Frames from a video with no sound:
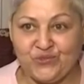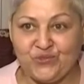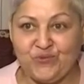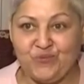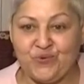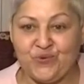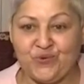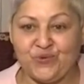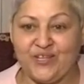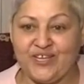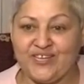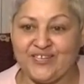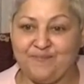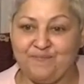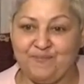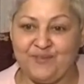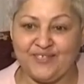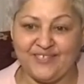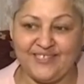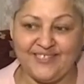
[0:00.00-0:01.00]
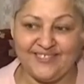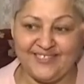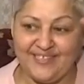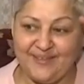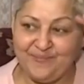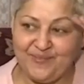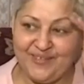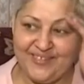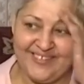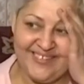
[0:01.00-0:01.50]
супруг даже бежит
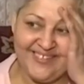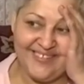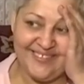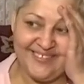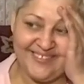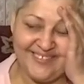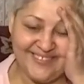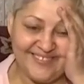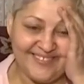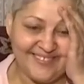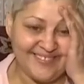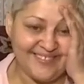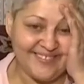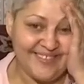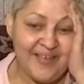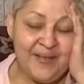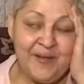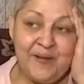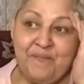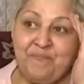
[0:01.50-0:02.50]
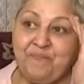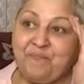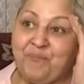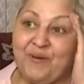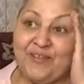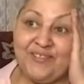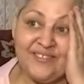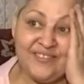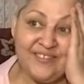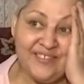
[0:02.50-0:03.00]
сам такие
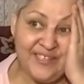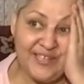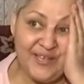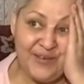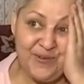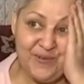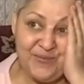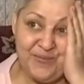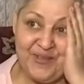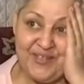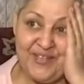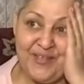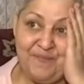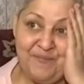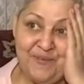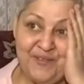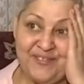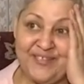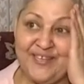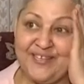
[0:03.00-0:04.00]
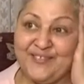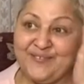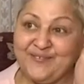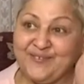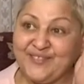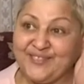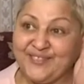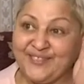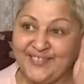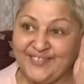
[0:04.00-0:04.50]
по ссылке он мне на 52
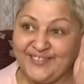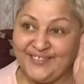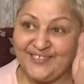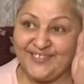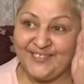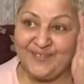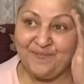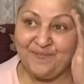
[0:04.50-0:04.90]
тысячи